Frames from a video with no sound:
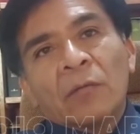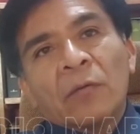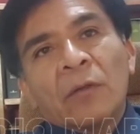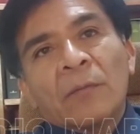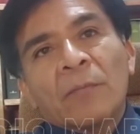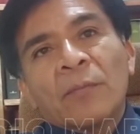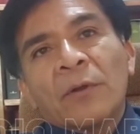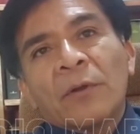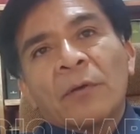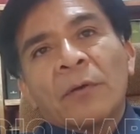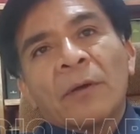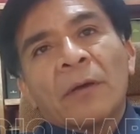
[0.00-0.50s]

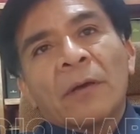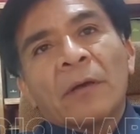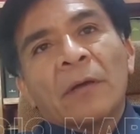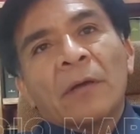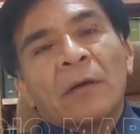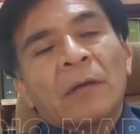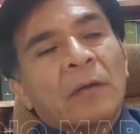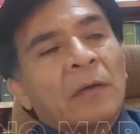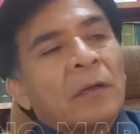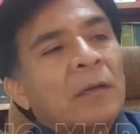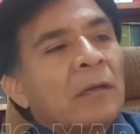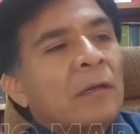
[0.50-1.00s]
una
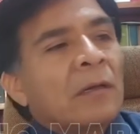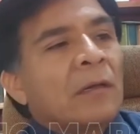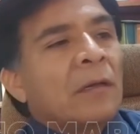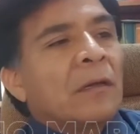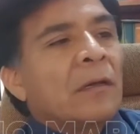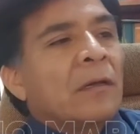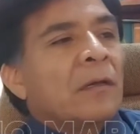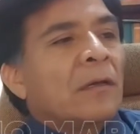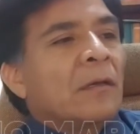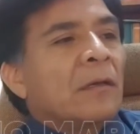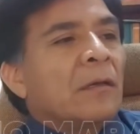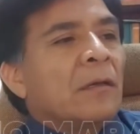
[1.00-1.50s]
prueba
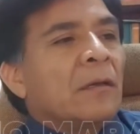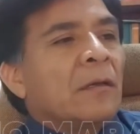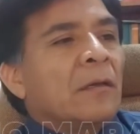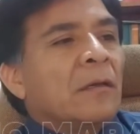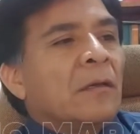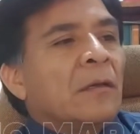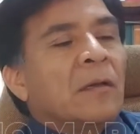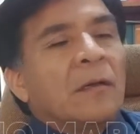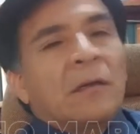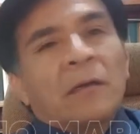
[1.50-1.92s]
eh,